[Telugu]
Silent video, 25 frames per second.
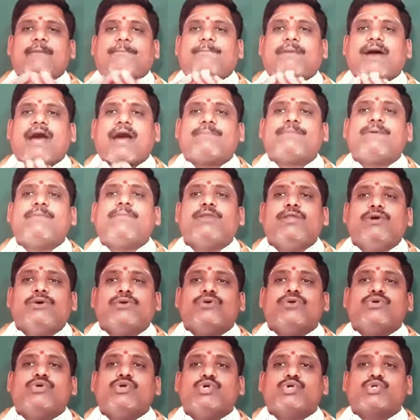పాపములు
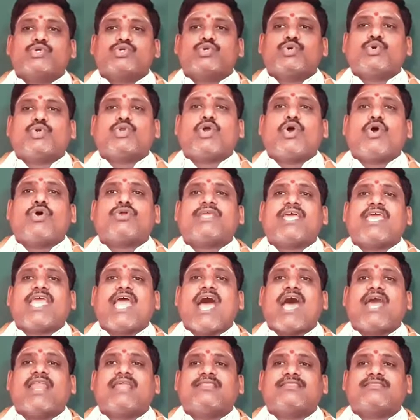
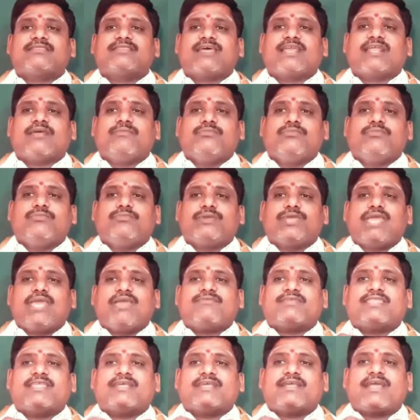సూర్యోదయానంతరం ఏ
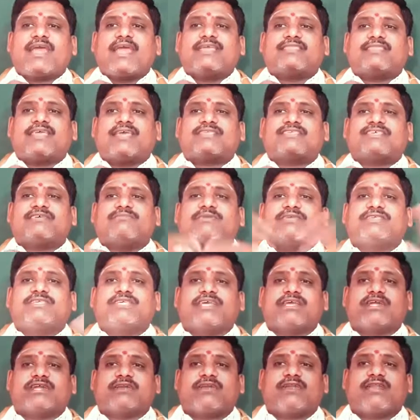విధంగా అయితే చిమ్మ
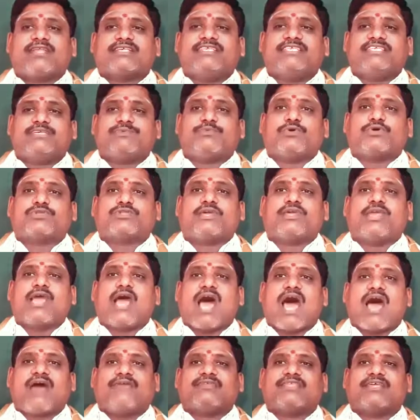చీకట్లు
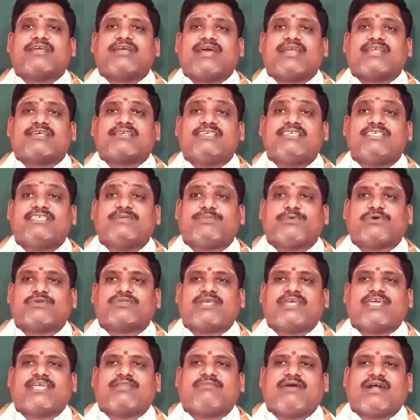నశించిపోతాయో ఆ విధంగా
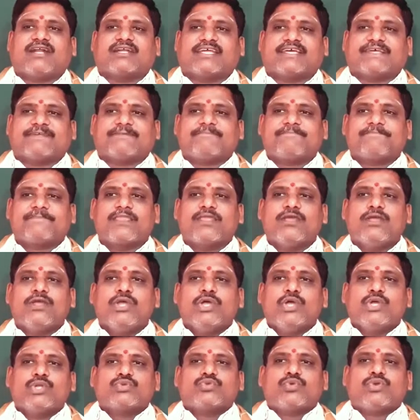నశించిపోతాయి అన్నమాట
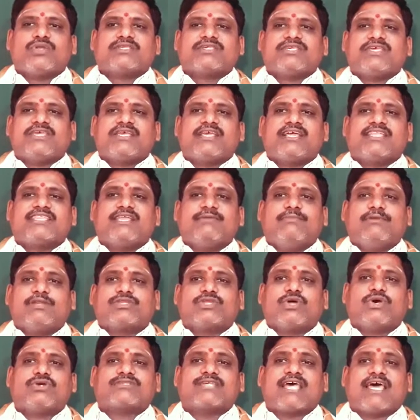తులసి
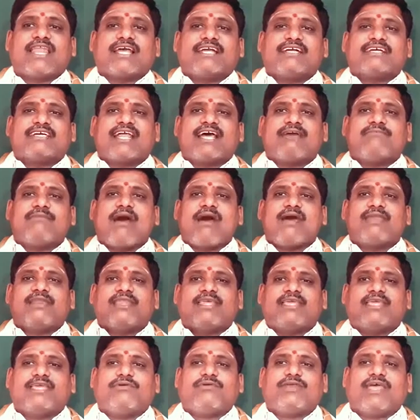గంధములతో
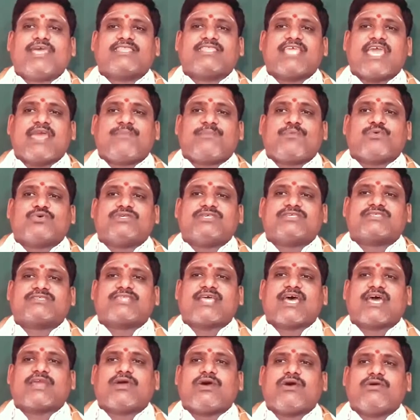సాలగ్రామాన్ని ఎవరైతే
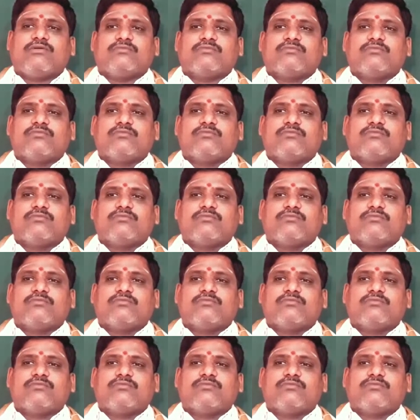పూజిస్తారో